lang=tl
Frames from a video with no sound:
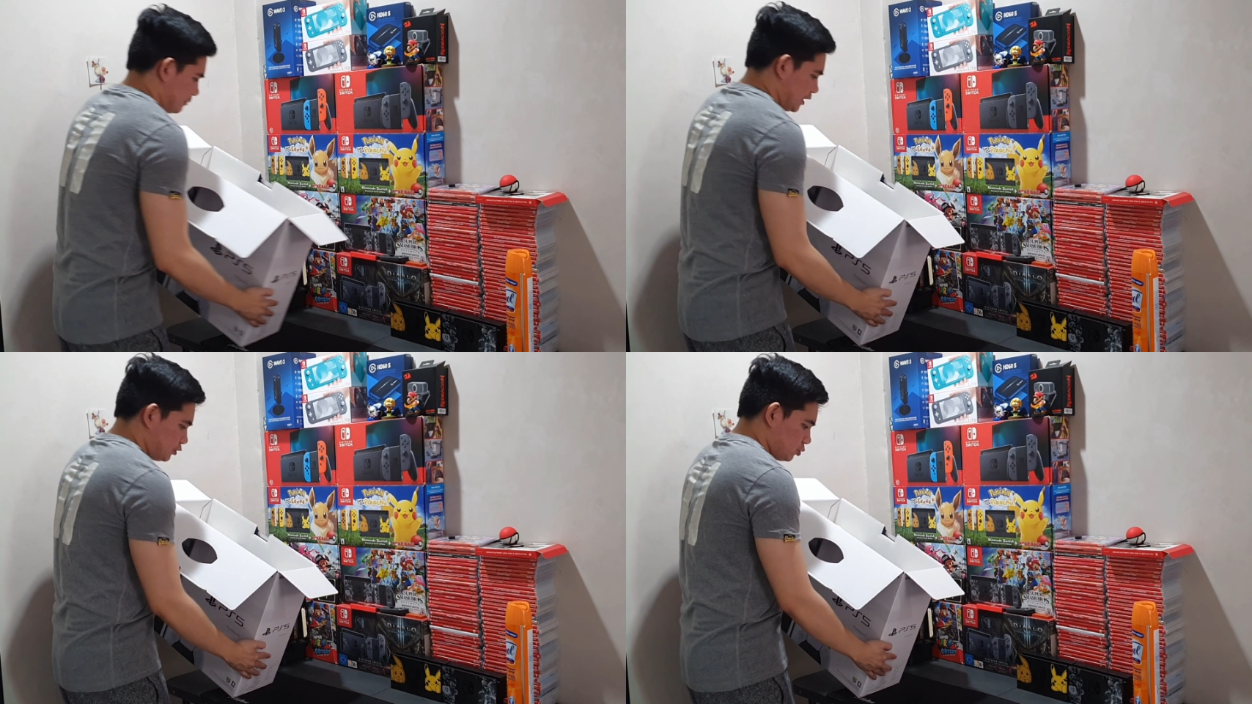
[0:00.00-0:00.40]

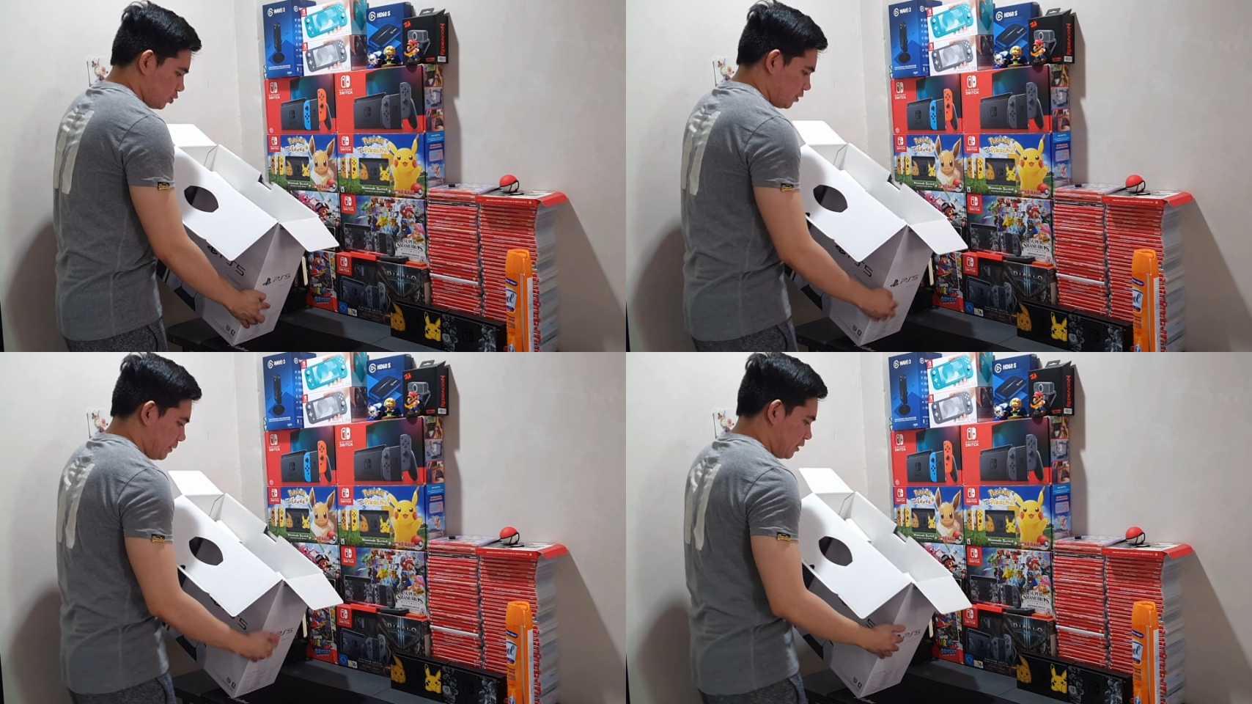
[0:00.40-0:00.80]
I'm not
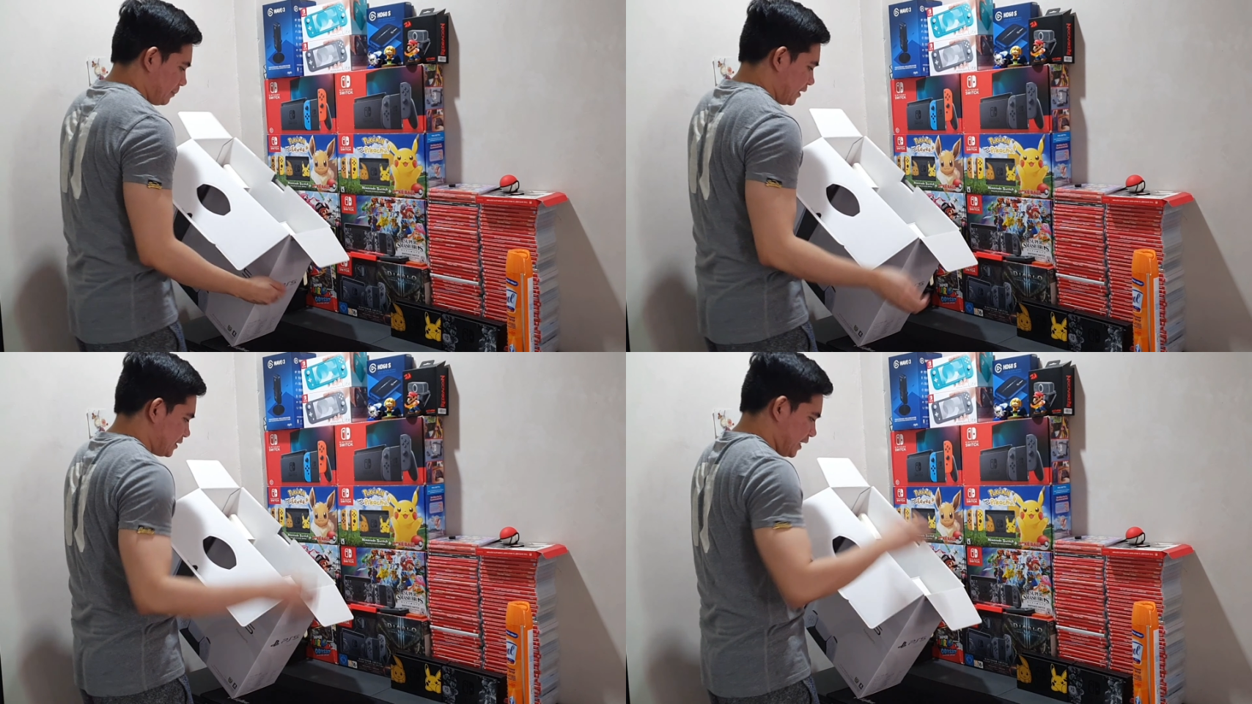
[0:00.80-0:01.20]
sure pero
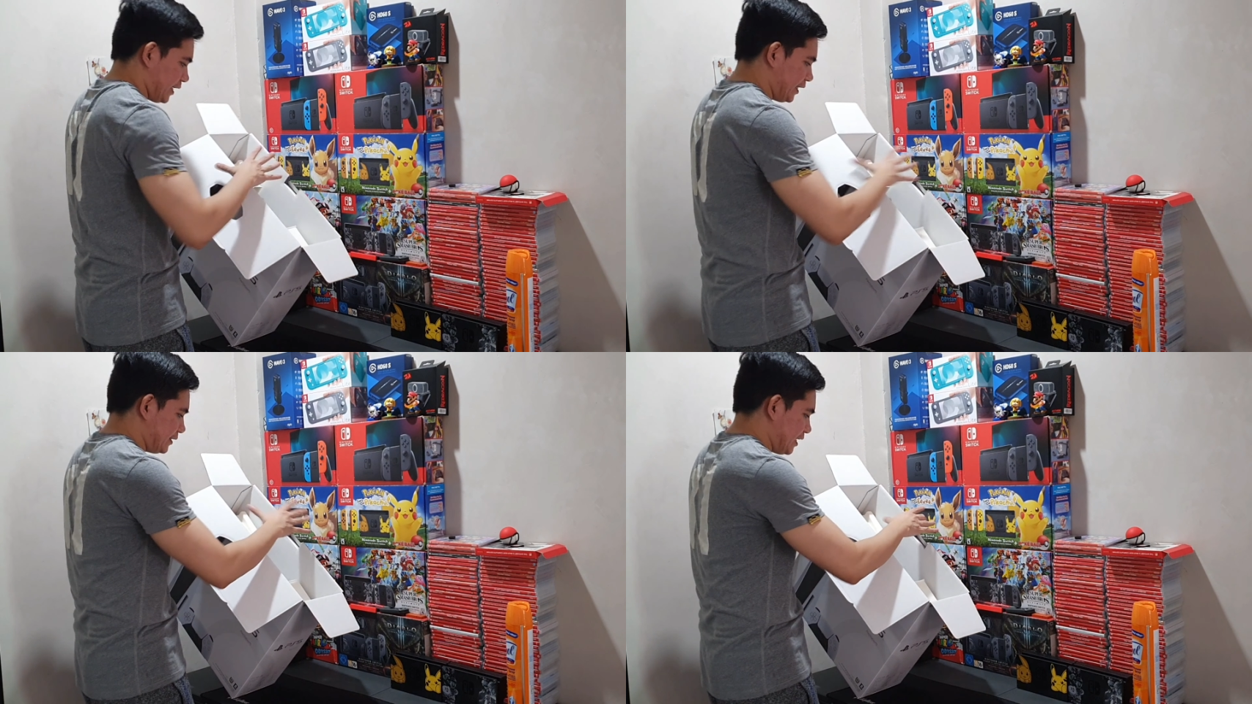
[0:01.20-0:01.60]
para sa
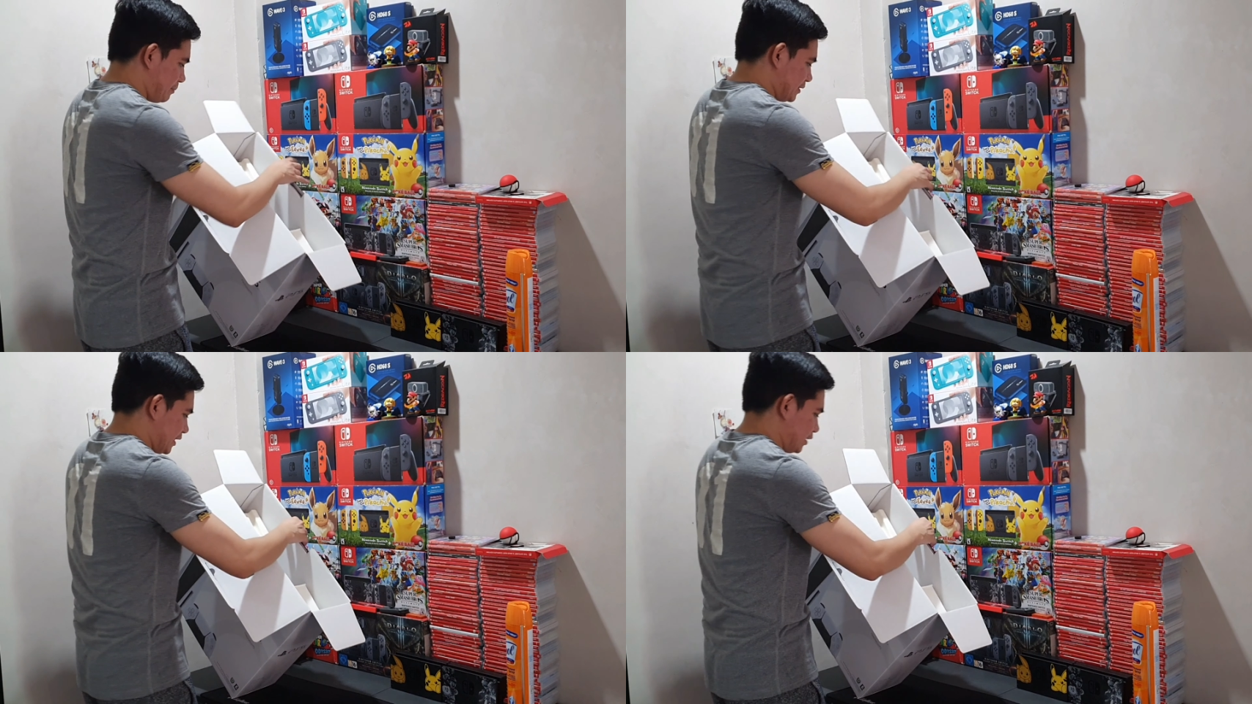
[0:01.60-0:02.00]
akin
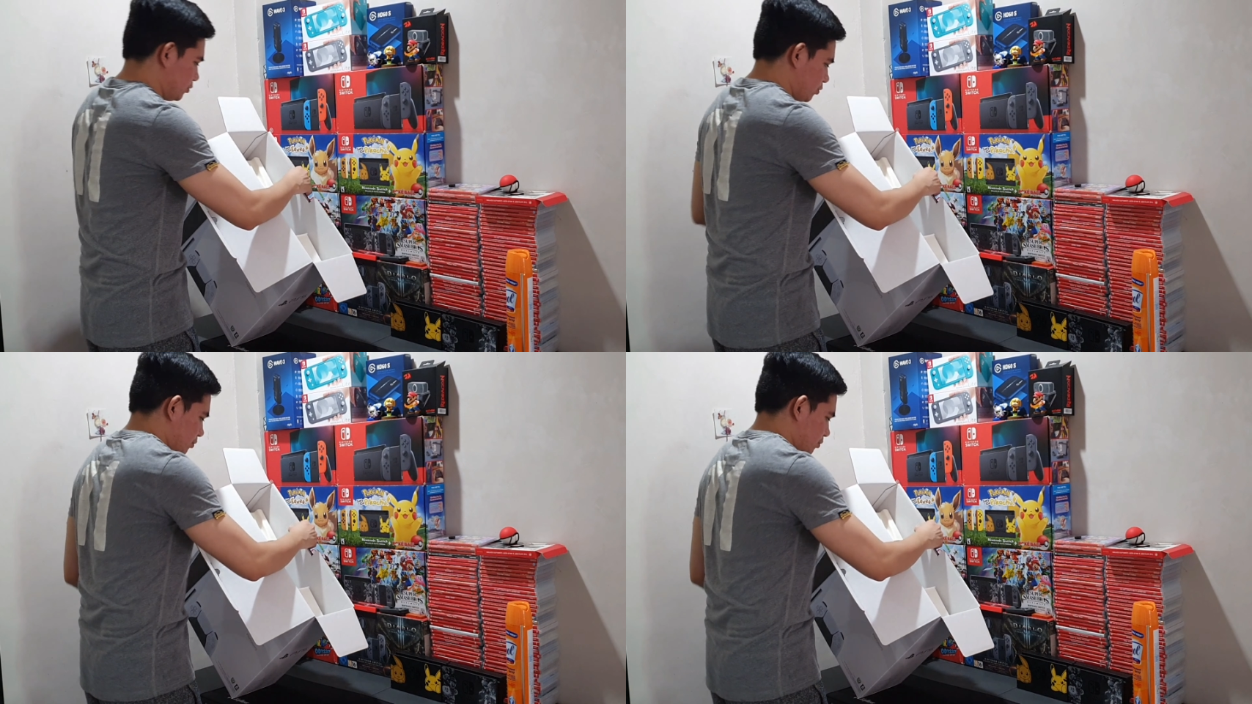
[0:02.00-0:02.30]
dapat ganito.